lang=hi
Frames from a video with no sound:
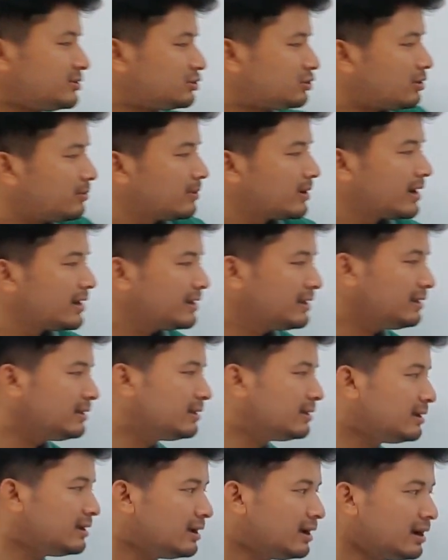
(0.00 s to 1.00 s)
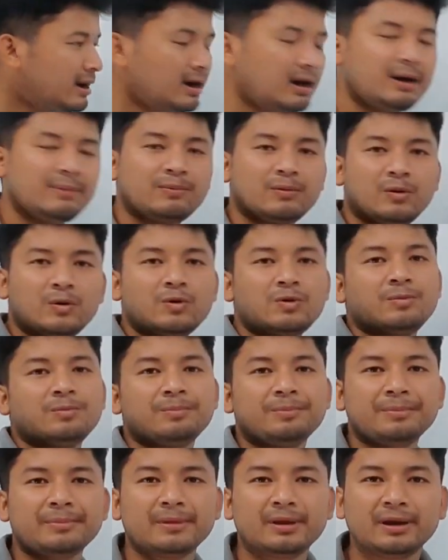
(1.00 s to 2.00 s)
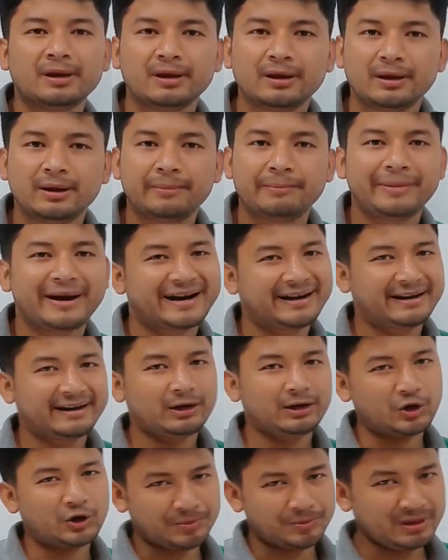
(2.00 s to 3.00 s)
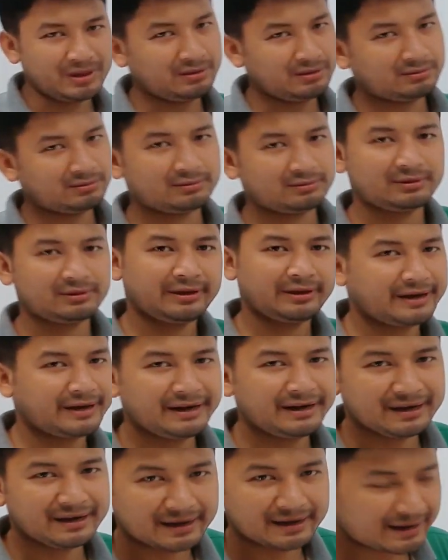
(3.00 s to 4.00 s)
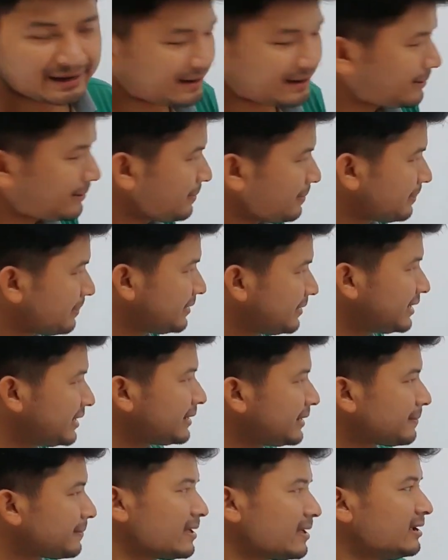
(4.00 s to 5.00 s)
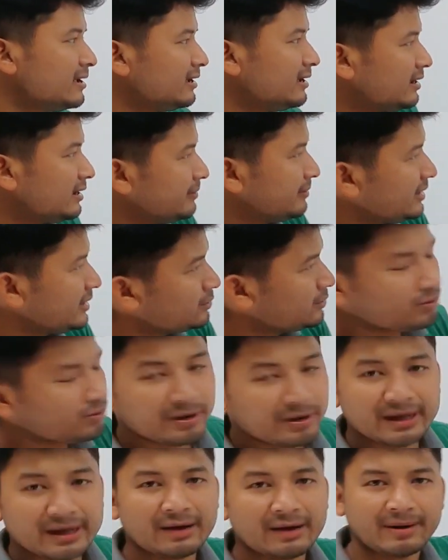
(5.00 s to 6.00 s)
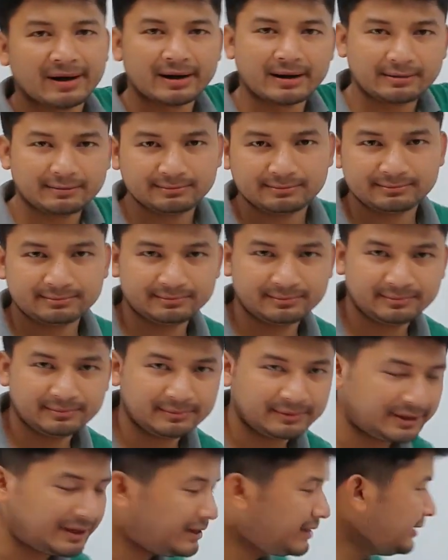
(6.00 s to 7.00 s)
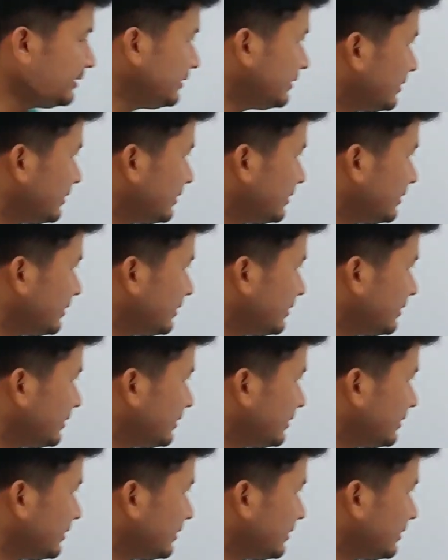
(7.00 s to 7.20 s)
शॉप का ही आपको प्रैक्टिकल कॉपी रेडी करना है ठीक है अब ये तो हो गया हमारा रेडी